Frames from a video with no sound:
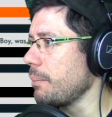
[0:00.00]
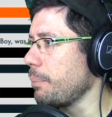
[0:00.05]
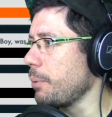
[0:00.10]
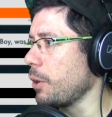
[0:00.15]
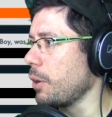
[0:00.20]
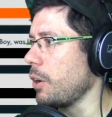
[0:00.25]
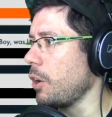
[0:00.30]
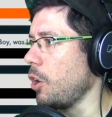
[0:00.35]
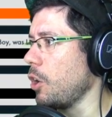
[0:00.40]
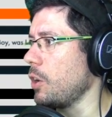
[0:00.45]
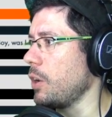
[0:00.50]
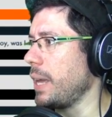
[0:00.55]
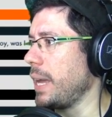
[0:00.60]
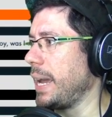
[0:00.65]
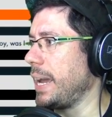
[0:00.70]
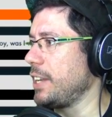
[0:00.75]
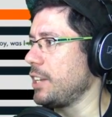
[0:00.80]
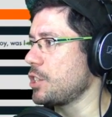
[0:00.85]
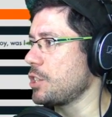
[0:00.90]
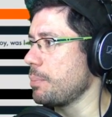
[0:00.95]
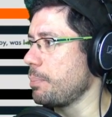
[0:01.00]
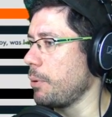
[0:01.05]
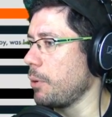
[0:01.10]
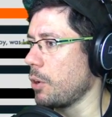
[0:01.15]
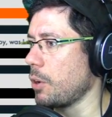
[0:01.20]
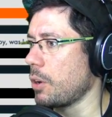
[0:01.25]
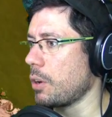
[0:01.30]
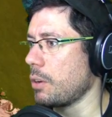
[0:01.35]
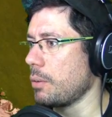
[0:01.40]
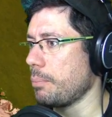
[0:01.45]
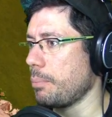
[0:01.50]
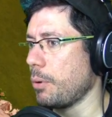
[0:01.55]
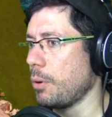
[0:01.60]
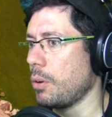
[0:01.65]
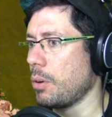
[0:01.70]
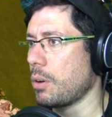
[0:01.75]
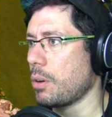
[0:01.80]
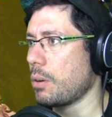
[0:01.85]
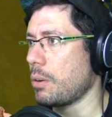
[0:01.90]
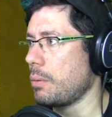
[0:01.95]
Por old age, por,
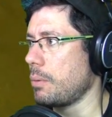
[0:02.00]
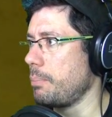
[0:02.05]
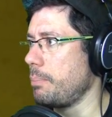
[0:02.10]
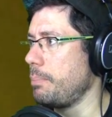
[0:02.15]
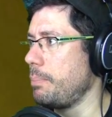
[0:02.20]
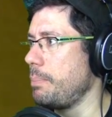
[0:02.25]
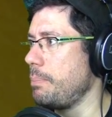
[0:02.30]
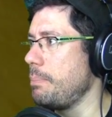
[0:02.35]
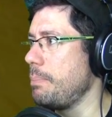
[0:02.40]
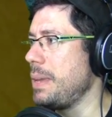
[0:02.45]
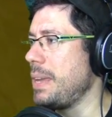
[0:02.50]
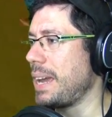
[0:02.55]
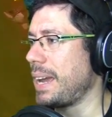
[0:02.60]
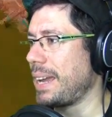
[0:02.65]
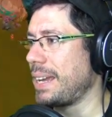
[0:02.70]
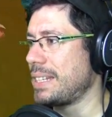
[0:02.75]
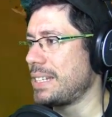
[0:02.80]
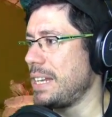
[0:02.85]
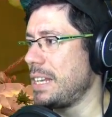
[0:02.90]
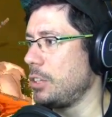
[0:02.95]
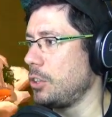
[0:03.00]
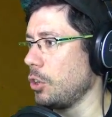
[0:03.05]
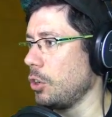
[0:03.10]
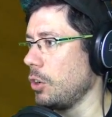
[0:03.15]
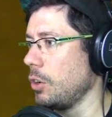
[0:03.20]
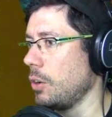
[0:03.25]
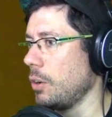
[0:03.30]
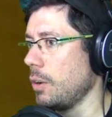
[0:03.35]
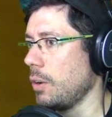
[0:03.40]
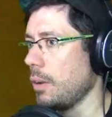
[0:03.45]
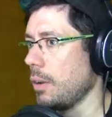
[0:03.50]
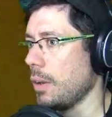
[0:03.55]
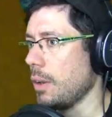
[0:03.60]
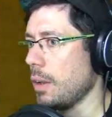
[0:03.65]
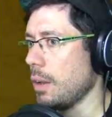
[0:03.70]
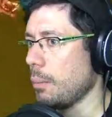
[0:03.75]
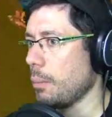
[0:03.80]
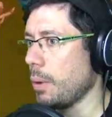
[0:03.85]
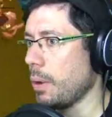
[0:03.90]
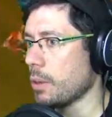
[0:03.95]
por viejecito.
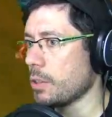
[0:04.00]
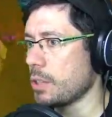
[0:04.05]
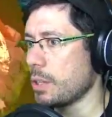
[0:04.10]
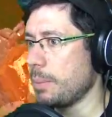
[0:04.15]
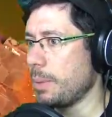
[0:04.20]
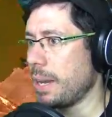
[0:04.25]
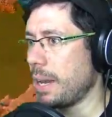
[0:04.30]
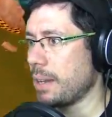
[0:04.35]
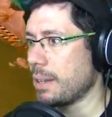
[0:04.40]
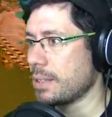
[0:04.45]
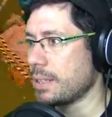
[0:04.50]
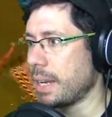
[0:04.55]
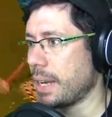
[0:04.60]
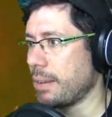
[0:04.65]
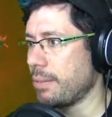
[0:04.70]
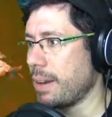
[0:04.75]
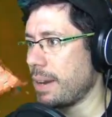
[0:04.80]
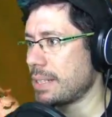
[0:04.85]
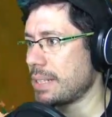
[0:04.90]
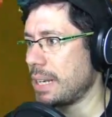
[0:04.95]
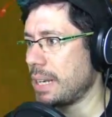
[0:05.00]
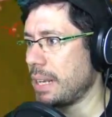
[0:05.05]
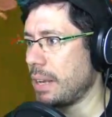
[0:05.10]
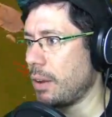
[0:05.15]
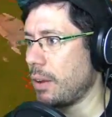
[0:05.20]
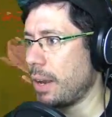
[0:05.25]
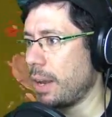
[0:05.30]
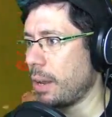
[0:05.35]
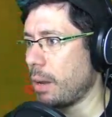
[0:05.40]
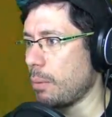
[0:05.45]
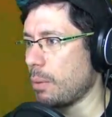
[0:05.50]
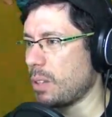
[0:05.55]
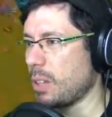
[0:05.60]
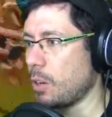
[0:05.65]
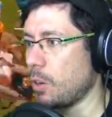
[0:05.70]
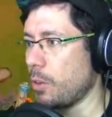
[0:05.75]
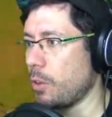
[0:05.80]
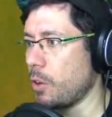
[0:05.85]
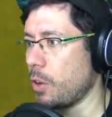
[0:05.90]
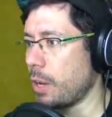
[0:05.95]
Bueno, sí, mira, si aquí van a salir ahora. Y como
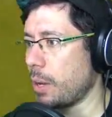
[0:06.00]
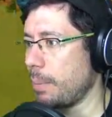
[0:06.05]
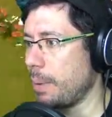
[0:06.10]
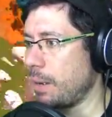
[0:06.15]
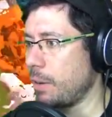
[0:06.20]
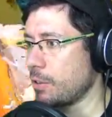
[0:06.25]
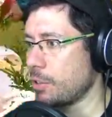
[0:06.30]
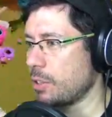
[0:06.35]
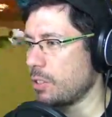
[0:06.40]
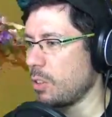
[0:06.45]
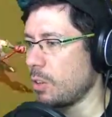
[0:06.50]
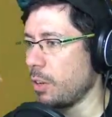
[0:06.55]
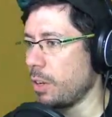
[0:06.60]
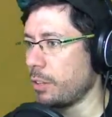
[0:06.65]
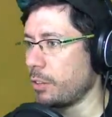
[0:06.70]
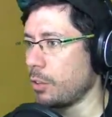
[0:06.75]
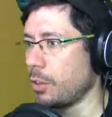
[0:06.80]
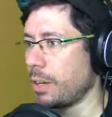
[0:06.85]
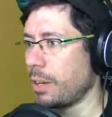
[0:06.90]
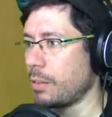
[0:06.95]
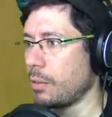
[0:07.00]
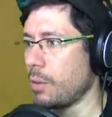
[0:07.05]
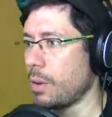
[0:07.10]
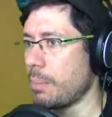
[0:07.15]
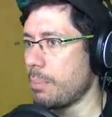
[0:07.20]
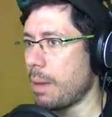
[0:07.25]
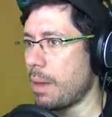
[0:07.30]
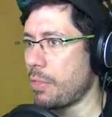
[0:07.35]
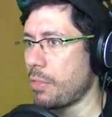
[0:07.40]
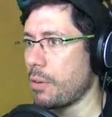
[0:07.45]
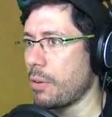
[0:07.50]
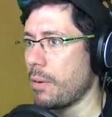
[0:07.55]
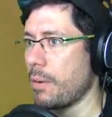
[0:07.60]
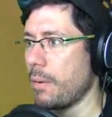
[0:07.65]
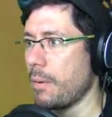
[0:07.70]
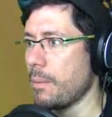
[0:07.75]
tengo lo de los gemelos, esto, esto crece un ritmazo.